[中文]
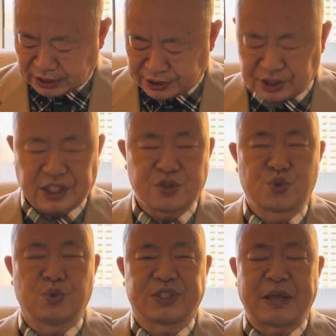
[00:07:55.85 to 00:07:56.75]
但是它的
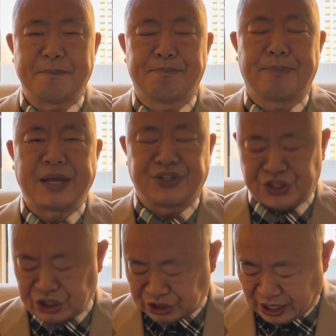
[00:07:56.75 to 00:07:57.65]
作战半
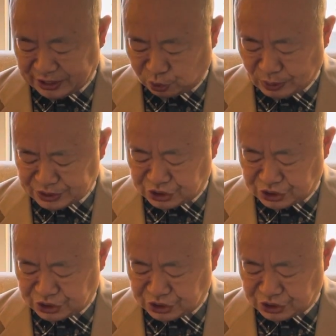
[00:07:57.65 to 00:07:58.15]
径太短，